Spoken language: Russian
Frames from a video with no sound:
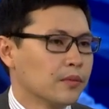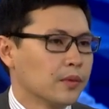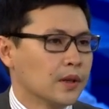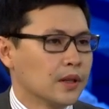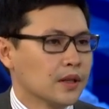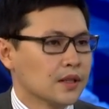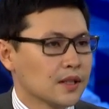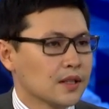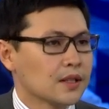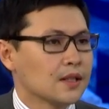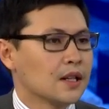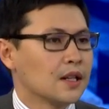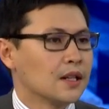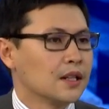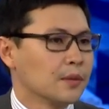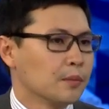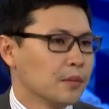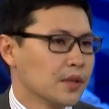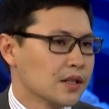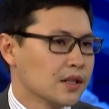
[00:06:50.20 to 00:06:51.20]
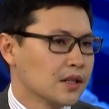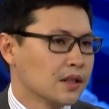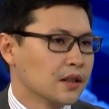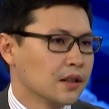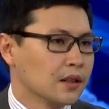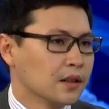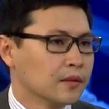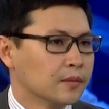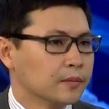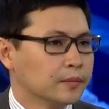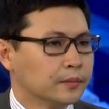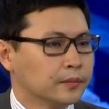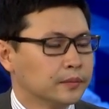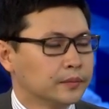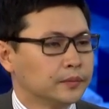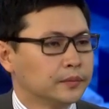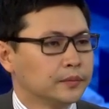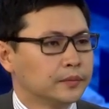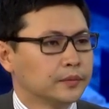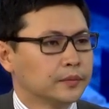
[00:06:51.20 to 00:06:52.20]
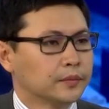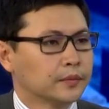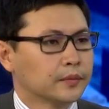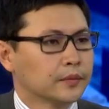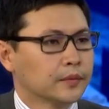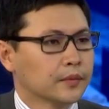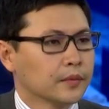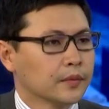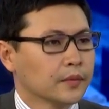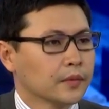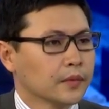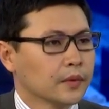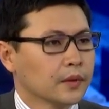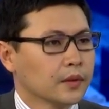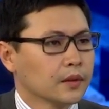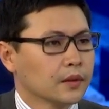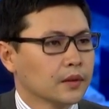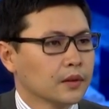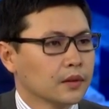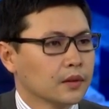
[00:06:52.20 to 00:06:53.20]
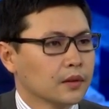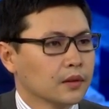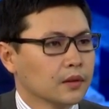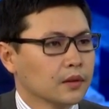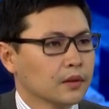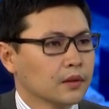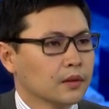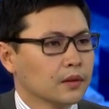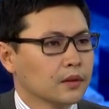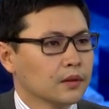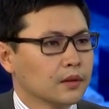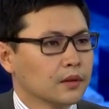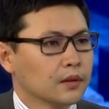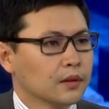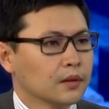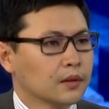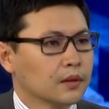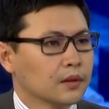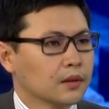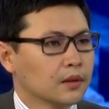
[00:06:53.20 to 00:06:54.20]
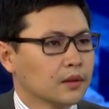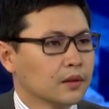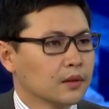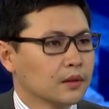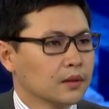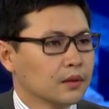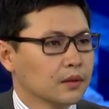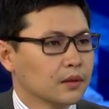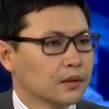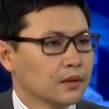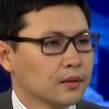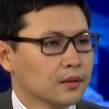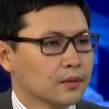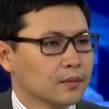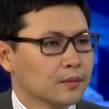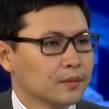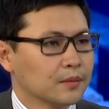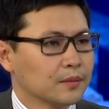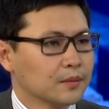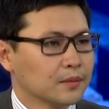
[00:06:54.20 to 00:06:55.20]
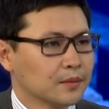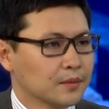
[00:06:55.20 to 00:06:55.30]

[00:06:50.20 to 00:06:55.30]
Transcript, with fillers: а, со странами СНГ? Ну, да, несмотря на то, что я имею